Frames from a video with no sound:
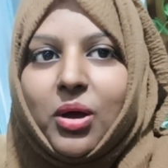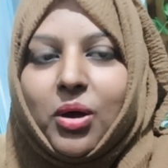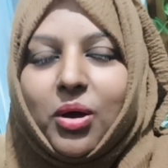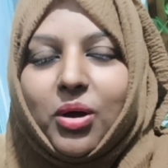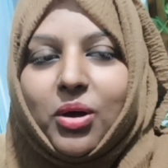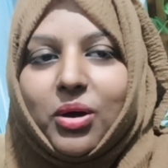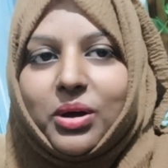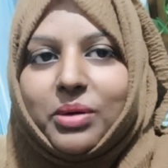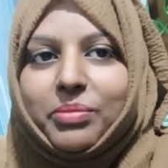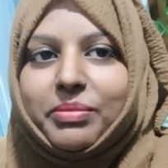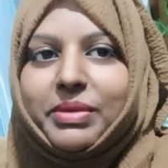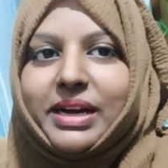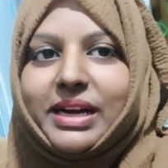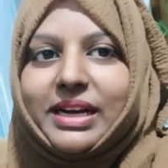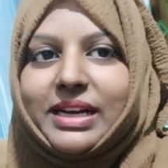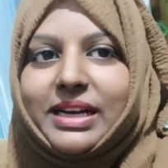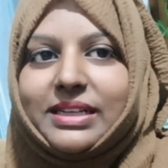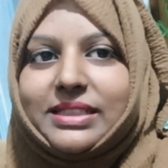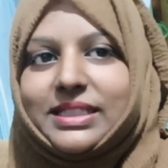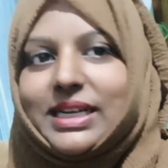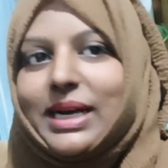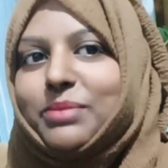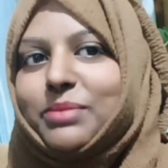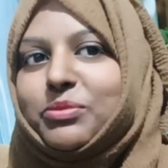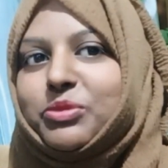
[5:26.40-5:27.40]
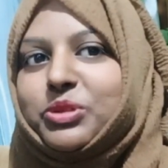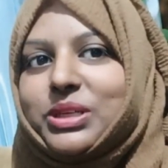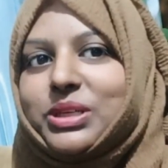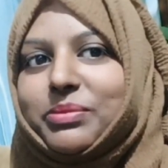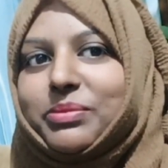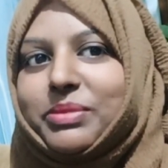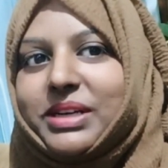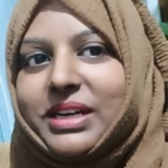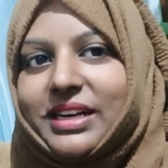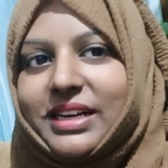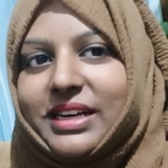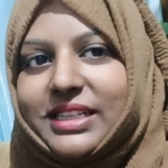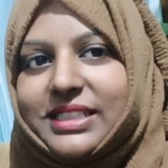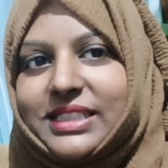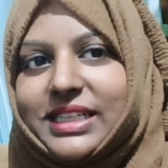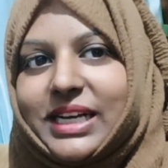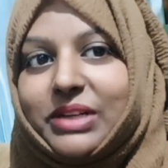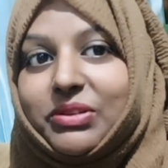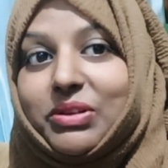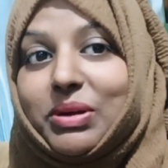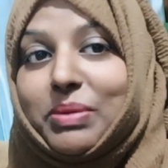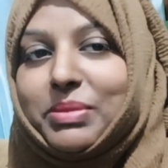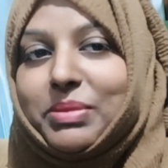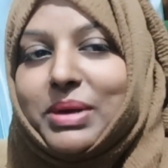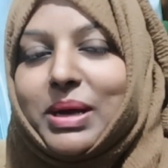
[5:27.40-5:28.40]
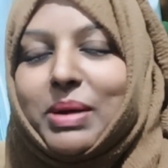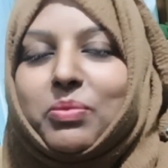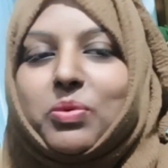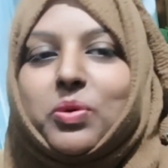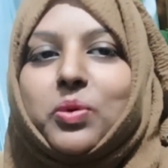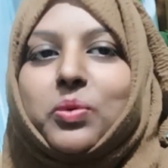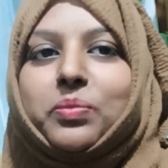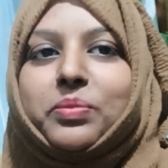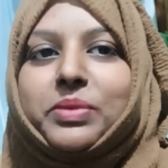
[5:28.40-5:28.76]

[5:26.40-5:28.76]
और मैं जानबूझ के भी करना चाहती अपने आप को